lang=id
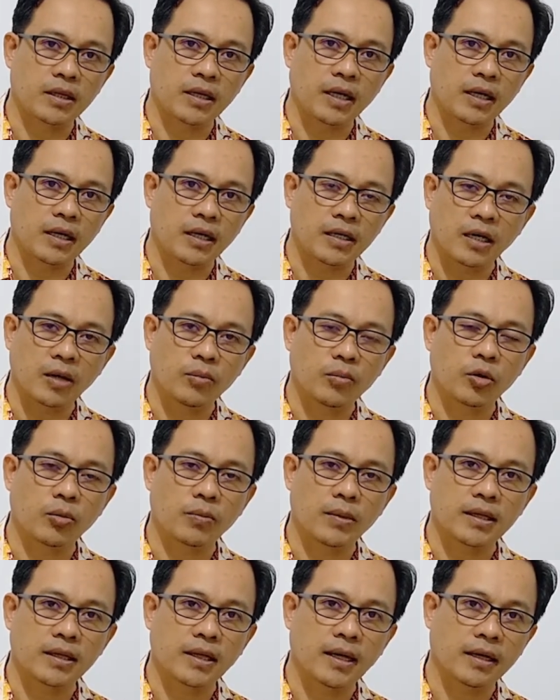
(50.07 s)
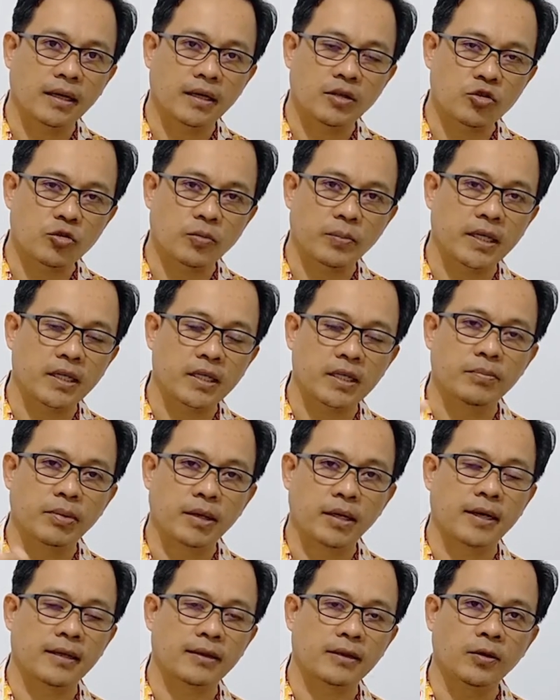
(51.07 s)
tangga dalam berumah tangga supaya
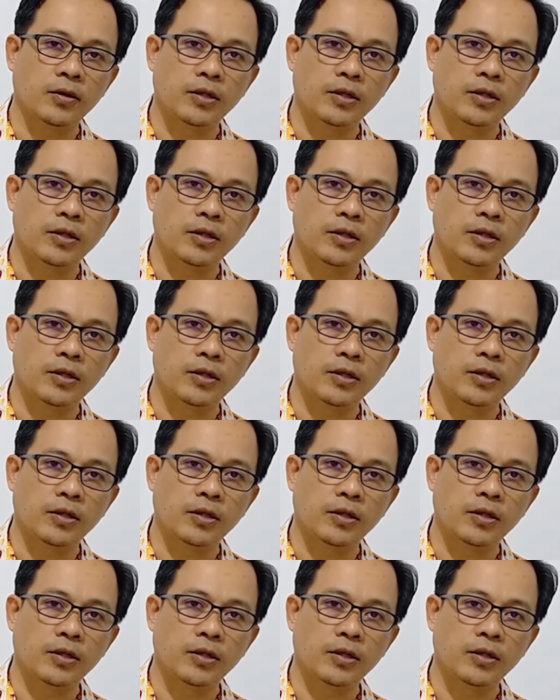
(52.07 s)
diberkati